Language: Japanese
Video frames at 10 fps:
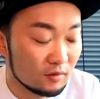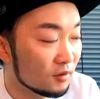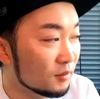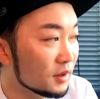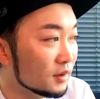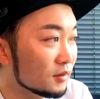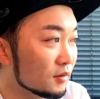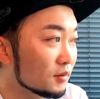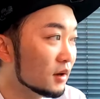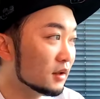
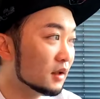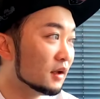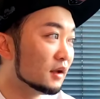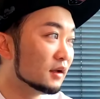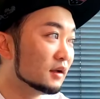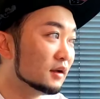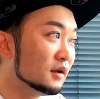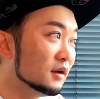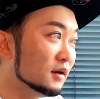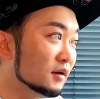コメントがね、
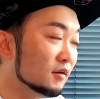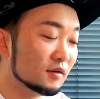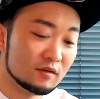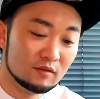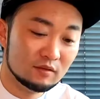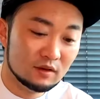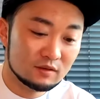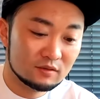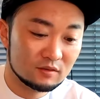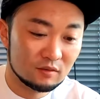俺こん
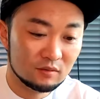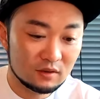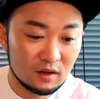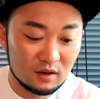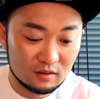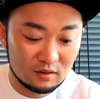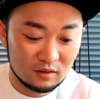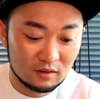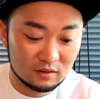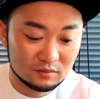な来ると思ってなかっ
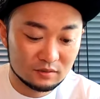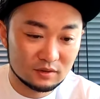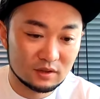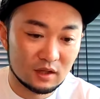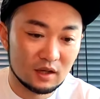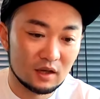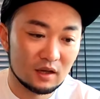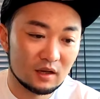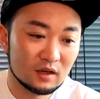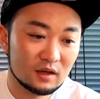たよな、ぶっちゃけ、
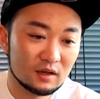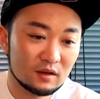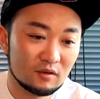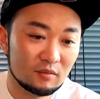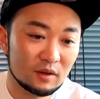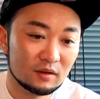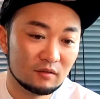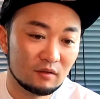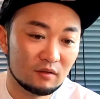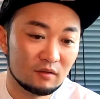
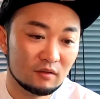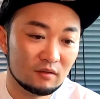コメント。